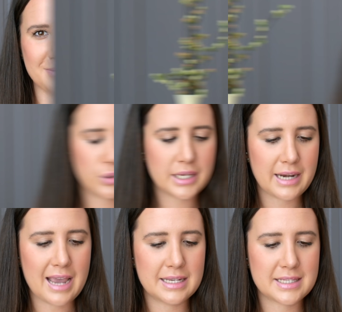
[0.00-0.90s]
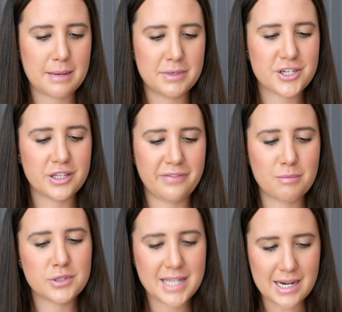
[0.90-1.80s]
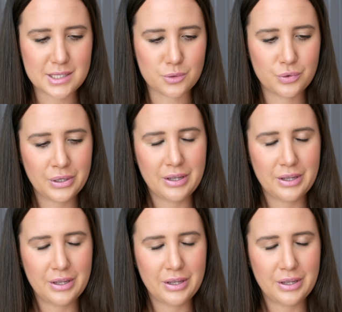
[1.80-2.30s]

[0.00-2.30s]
Który kraj jest najbliższy Twemu sercu?